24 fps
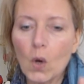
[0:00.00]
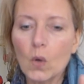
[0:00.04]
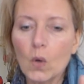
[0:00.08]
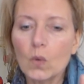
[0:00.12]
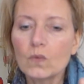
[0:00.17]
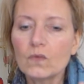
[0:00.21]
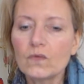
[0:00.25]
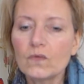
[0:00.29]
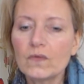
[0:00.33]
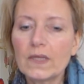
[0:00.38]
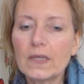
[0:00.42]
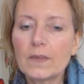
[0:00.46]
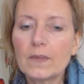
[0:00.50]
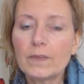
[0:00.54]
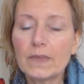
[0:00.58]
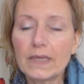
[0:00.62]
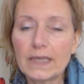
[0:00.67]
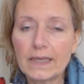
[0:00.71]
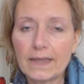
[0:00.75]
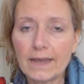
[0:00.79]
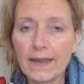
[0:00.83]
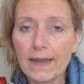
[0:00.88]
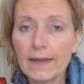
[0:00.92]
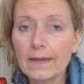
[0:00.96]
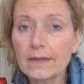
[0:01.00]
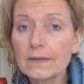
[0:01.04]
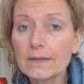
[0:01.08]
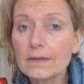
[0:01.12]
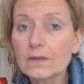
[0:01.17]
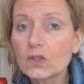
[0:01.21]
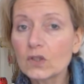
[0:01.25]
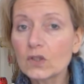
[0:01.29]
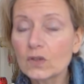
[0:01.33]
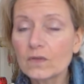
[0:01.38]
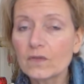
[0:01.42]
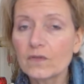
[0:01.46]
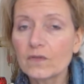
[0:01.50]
und wir im elektrischen